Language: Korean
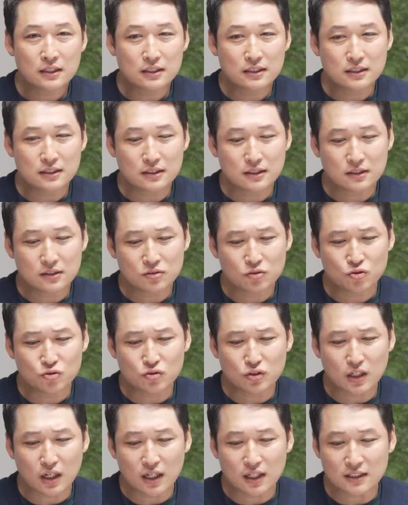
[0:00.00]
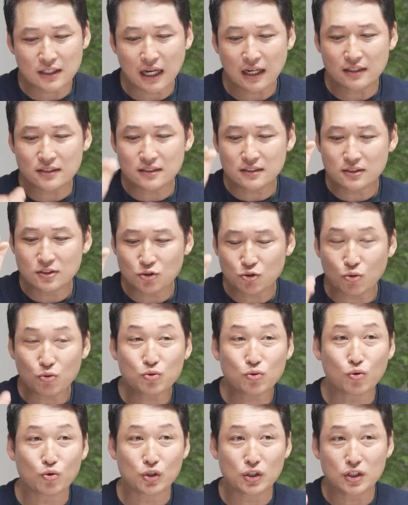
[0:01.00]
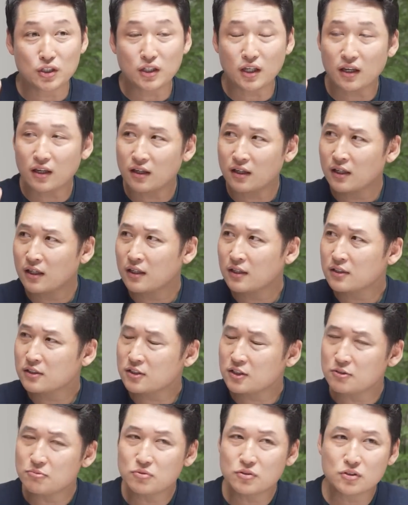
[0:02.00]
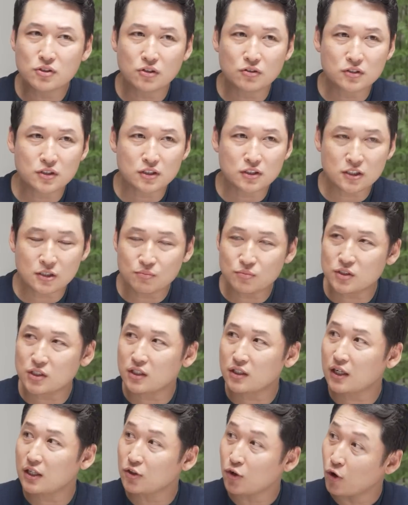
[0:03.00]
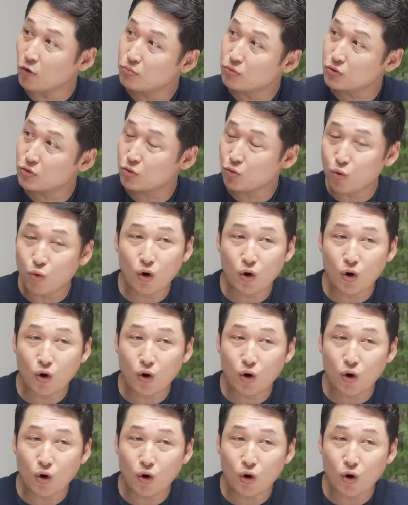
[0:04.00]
이 주가의 상승 속도 이게 실물 경제 침체나 여부,